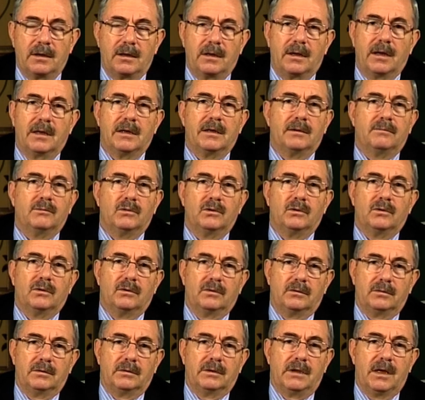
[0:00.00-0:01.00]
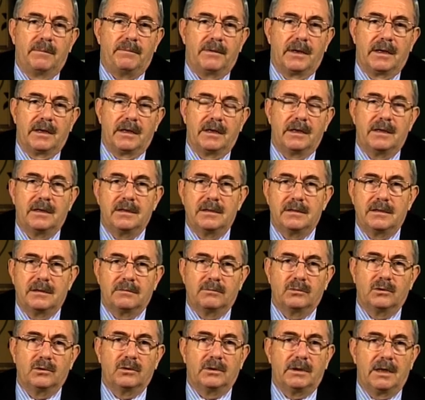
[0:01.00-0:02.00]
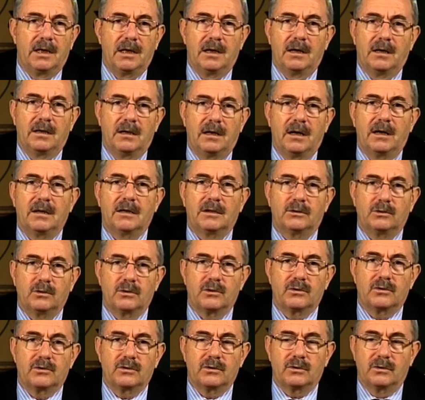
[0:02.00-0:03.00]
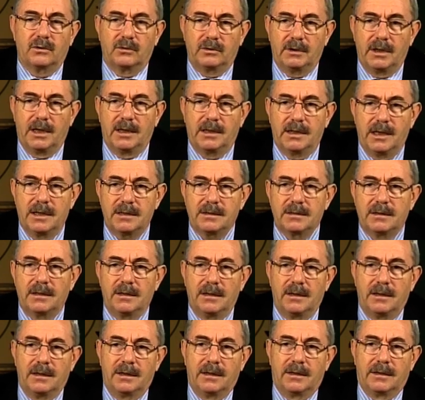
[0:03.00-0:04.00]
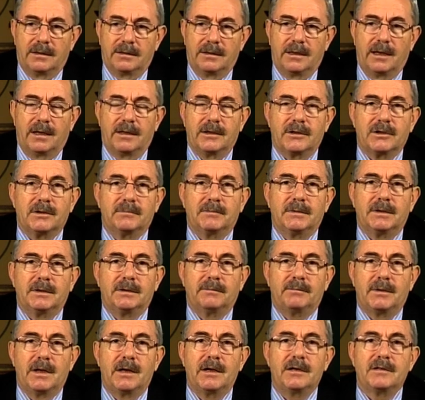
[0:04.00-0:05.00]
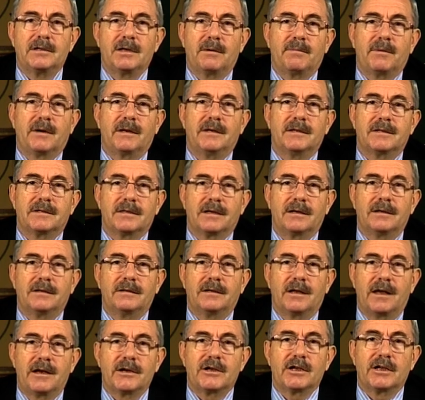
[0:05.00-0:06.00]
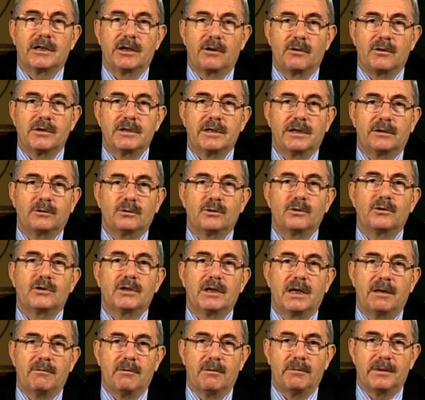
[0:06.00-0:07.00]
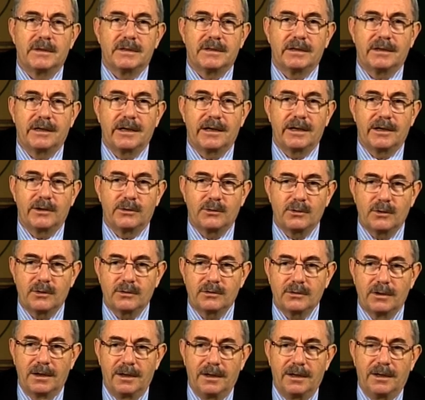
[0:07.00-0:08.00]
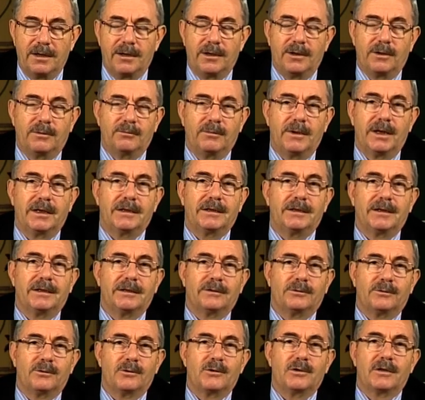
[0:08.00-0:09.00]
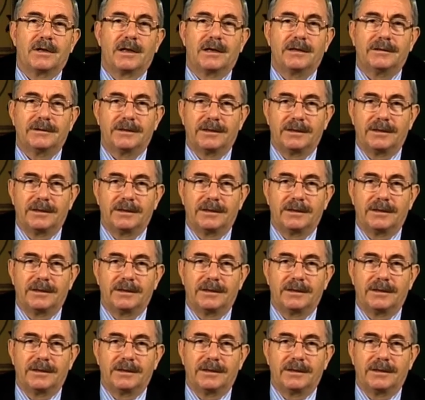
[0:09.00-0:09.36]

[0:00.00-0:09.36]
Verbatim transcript: hani bu ne perhiz bu ne lahana turşusu derler. Yani şimdi periz yapan insanın her şeyden önce turşu yememesi gerekiyor. Belki turşuların